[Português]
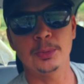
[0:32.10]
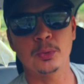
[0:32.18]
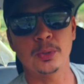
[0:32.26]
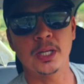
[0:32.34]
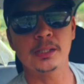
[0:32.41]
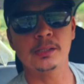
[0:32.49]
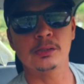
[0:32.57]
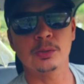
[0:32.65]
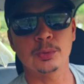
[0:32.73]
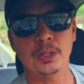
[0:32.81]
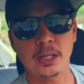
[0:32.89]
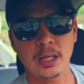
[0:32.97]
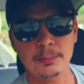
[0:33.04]
quem não me conhece, eu
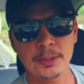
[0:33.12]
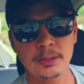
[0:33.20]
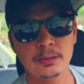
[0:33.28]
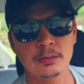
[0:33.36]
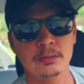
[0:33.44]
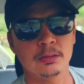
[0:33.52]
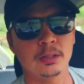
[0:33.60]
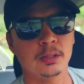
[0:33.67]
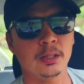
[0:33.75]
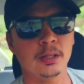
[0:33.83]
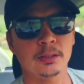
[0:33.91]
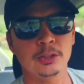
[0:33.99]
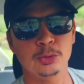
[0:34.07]
sou o Guilherme,
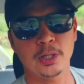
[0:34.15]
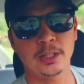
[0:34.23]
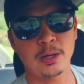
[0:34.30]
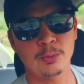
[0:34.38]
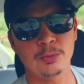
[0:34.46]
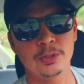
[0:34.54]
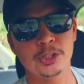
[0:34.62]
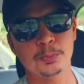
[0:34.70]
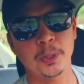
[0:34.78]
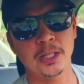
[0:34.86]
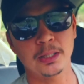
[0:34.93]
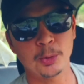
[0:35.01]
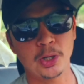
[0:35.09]
é, aqui do canal
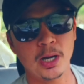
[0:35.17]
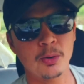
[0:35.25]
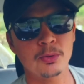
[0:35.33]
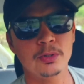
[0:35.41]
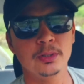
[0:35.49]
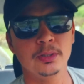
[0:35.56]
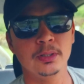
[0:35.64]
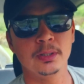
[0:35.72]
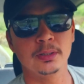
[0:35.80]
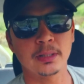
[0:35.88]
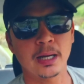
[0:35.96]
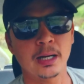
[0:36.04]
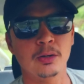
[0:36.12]
Espanha na Moral,
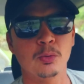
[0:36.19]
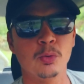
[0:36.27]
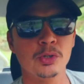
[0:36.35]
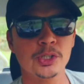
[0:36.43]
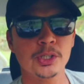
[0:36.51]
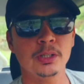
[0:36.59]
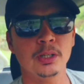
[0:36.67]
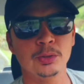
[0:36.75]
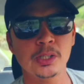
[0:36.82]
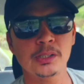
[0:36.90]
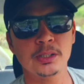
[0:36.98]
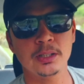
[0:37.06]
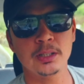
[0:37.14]
tá? Hoje eu
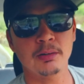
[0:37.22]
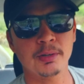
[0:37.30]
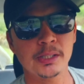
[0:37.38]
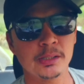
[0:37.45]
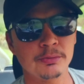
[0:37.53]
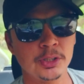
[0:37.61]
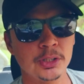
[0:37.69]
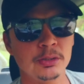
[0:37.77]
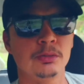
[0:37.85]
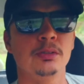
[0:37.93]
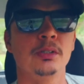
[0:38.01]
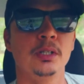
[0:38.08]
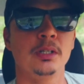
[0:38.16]
decidi gravar esse
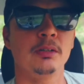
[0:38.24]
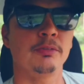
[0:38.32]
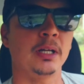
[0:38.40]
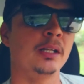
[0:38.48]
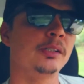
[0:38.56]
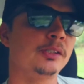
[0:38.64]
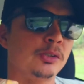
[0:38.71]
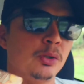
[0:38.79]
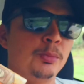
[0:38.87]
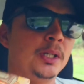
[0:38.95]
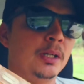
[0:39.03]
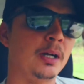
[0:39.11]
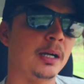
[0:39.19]
vídeo falando
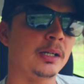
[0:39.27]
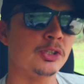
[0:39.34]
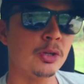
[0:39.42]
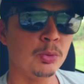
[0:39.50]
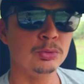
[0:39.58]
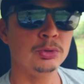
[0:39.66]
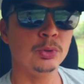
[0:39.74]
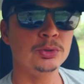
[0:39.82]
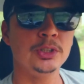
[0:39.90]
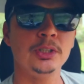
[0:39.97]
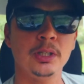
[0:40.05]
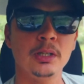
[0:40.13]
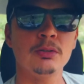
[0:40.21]
sobre a questão do
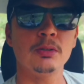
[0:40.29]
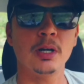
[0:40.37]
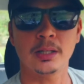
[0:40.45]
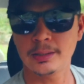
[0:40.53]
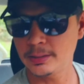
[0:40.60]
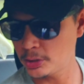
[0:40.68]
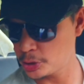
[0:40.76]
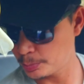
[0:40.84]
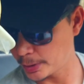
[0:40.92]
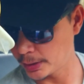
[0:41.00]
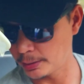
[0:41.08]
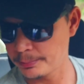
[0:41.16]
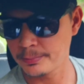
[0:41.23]
dinheiro aqui na
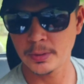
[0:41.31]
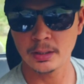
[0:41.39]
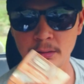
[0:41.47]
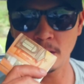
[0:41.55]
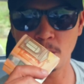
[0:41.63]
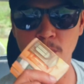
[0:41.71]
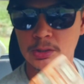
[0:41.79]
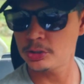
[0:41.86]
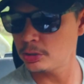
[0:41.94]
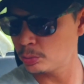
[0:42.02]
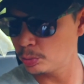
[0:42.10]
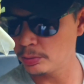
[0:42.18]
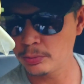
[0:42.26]
Espanha. Então, antes
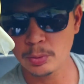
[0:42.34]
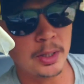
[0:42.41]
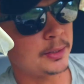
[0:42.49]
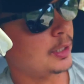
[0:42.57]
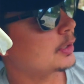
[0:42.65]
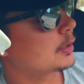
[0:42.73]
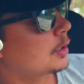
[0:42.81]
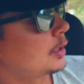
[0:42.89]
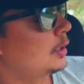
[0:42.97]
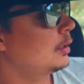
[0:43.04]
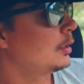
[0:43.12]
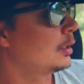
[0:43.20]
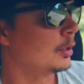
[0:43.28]
de tudo, eu vou guardar isso
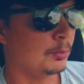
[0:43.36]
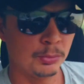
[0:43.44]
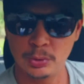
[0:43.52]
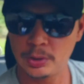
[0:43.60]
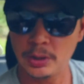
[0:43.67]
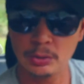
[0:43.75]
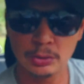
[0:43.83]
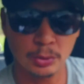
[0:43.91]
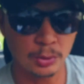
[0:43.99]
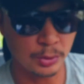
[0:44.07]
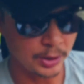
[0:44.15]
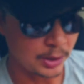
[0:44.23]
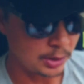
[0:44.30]
aqui, porque eu
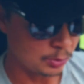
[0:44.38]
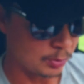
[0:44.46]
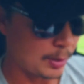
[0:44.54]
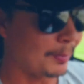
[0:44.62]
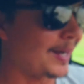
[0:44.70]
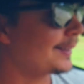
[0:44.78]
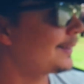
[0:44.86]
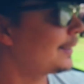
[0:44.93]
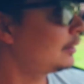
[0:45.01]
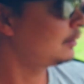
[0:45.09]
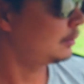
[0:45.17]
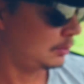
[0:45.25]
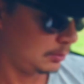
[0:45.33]
tô em uma
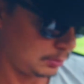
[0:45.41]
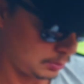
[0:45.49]
mata,